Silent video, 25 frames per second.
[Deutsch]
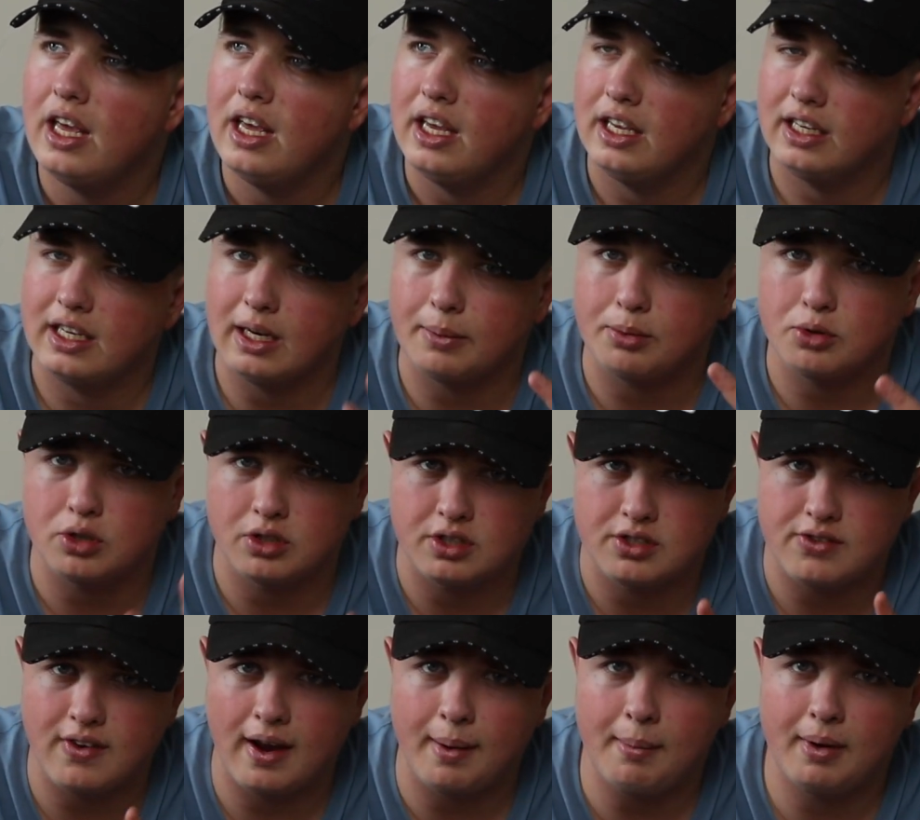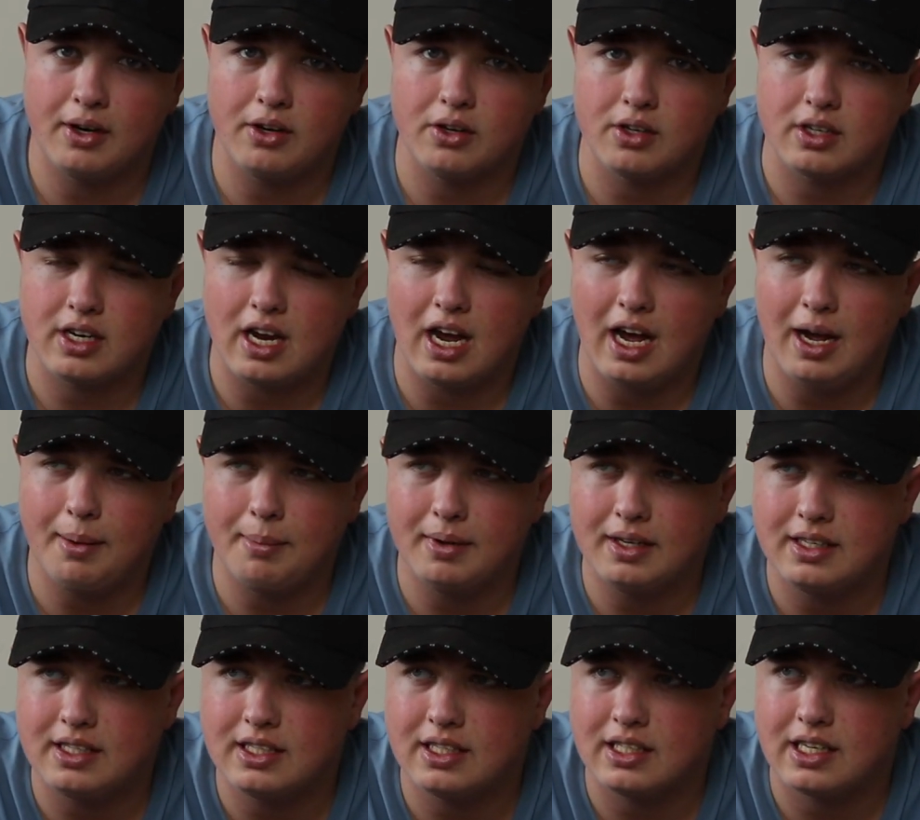Ich habe schon zweimal dort
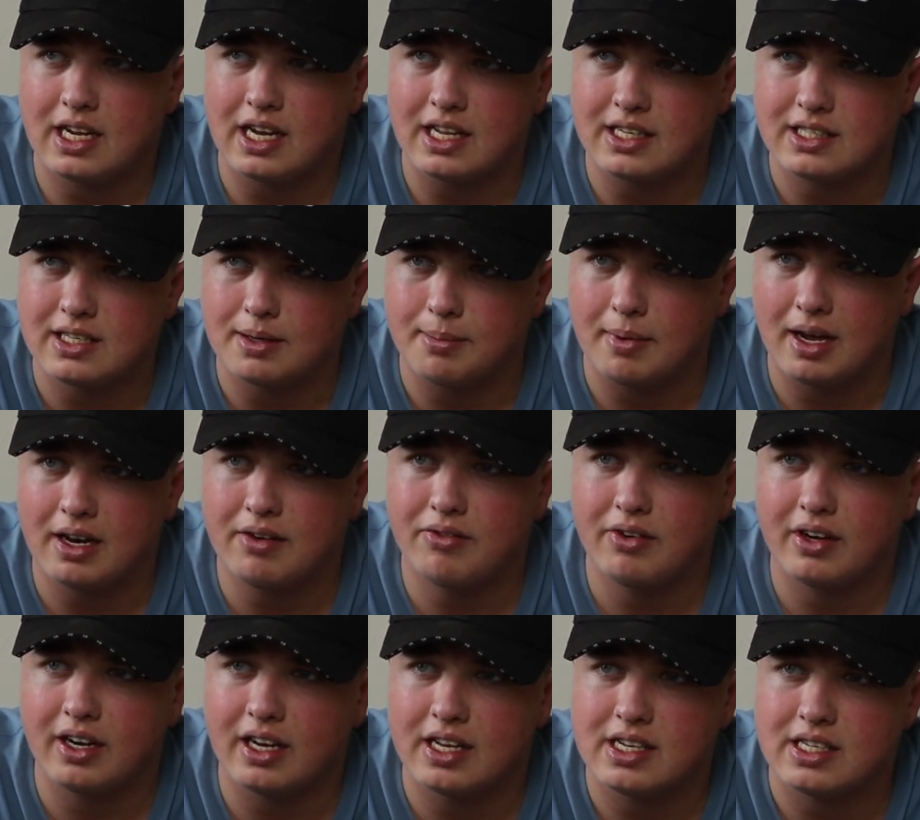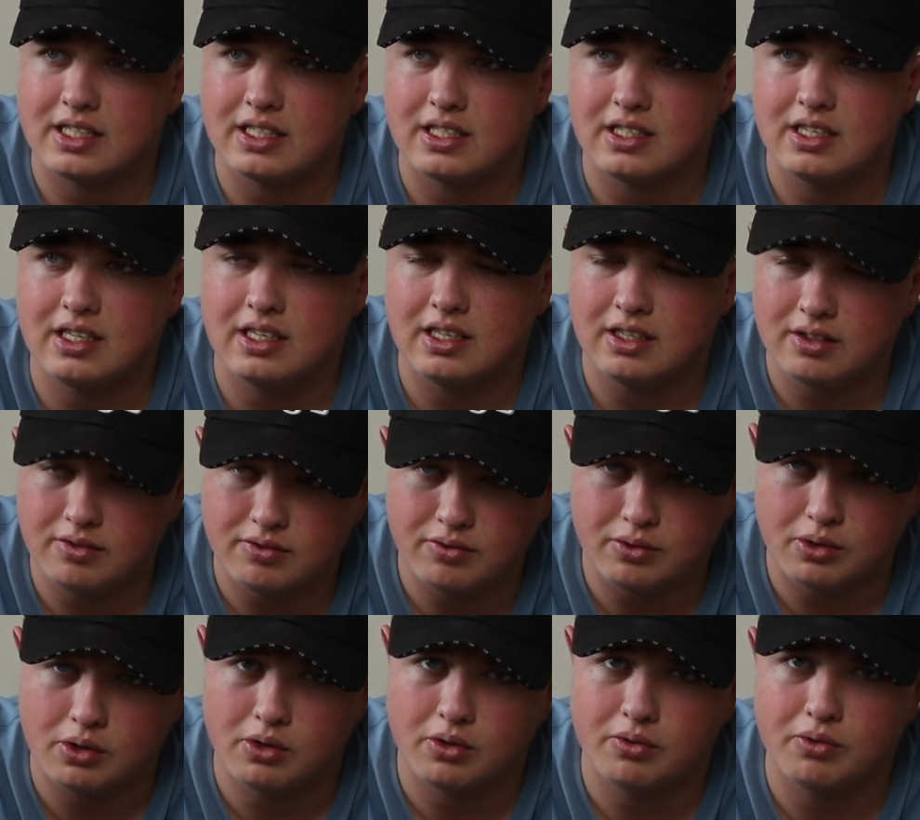gearbeitet, ganz am Anfang, als die,
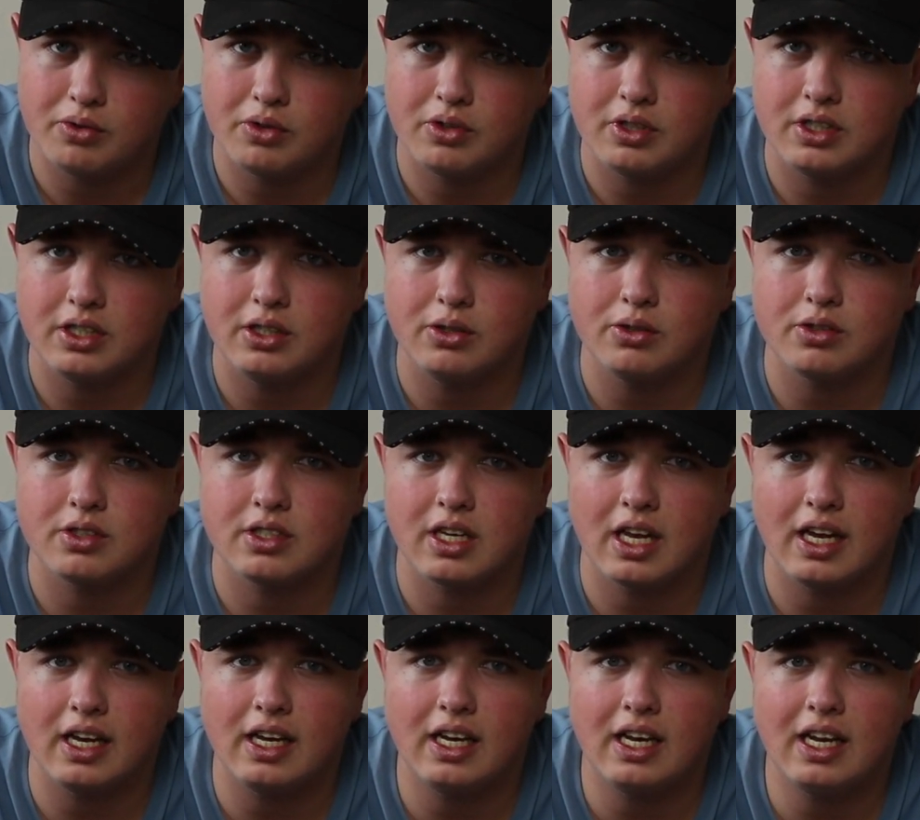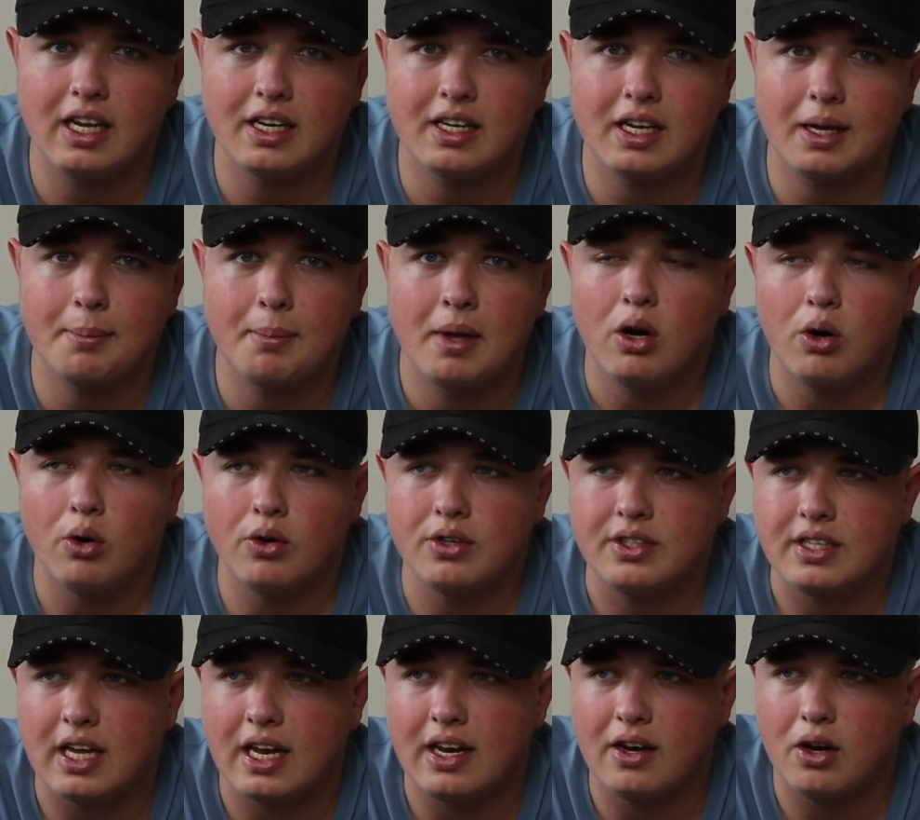wo, wo ich die Jungs kennengelernt habe.
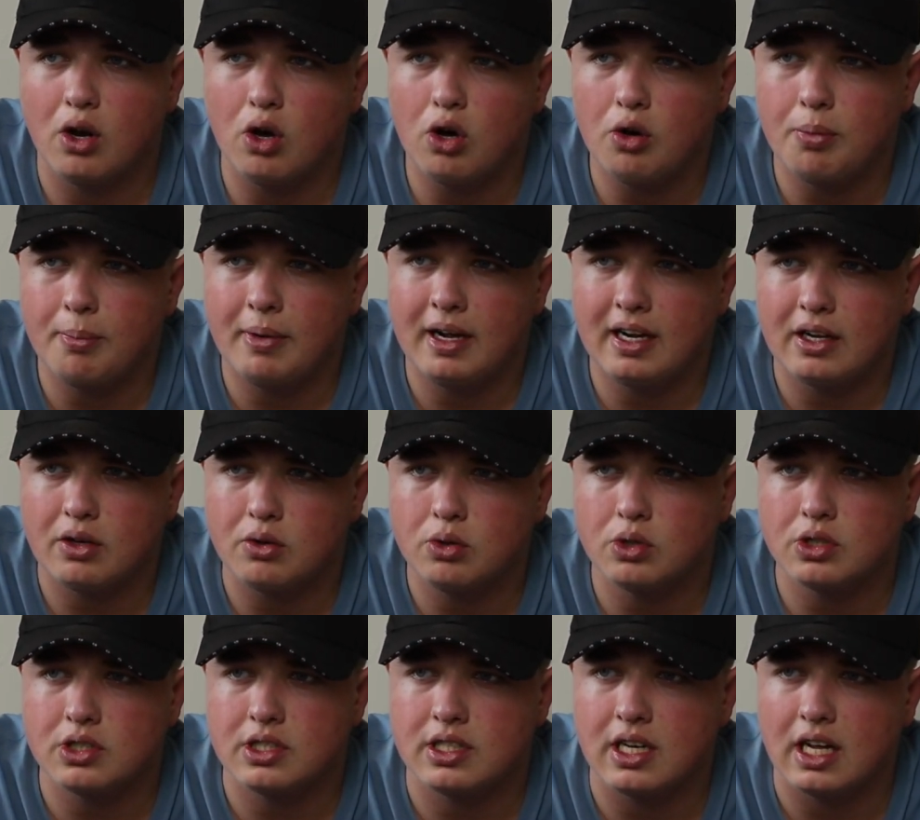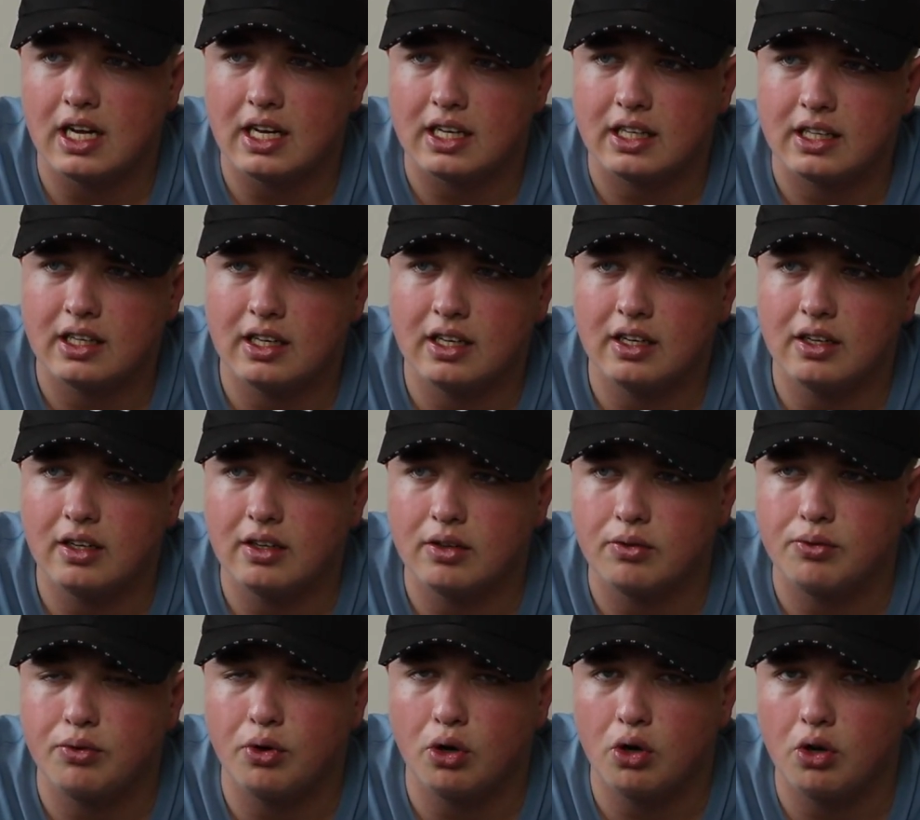Und dann nochmal kurz nach,
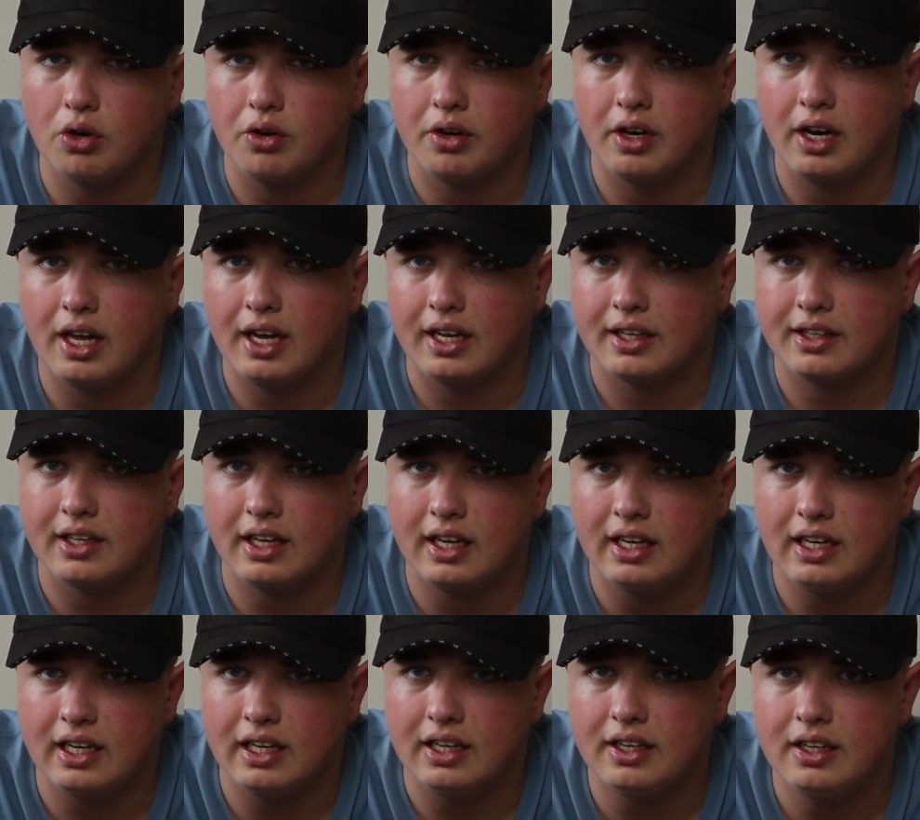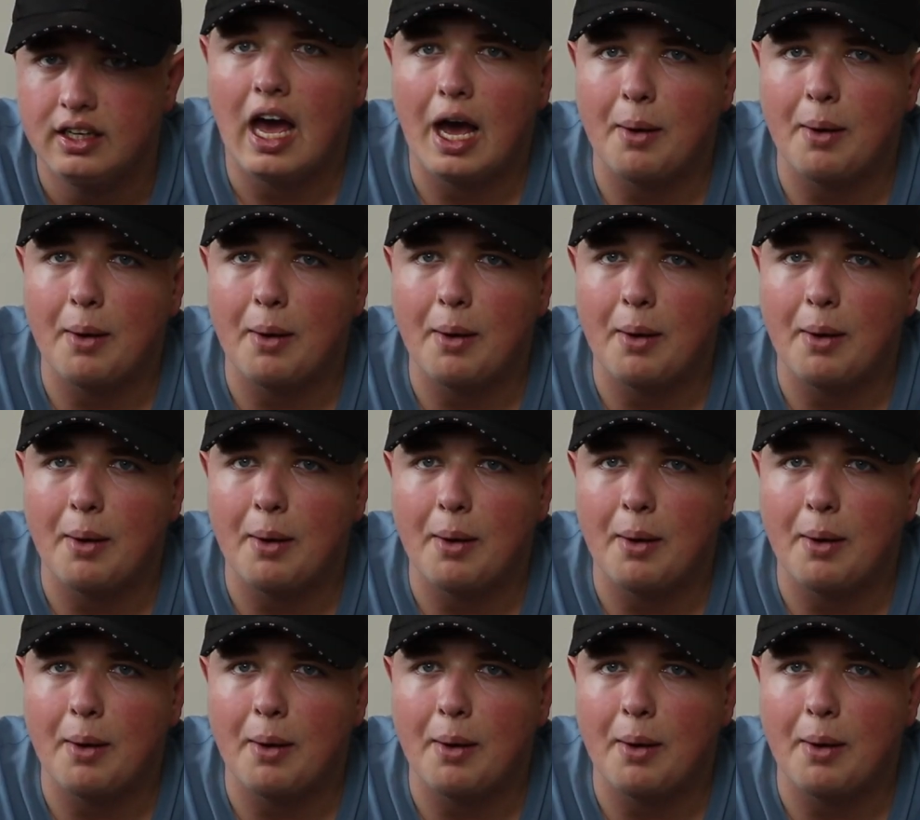äh, vor und nach Thailand.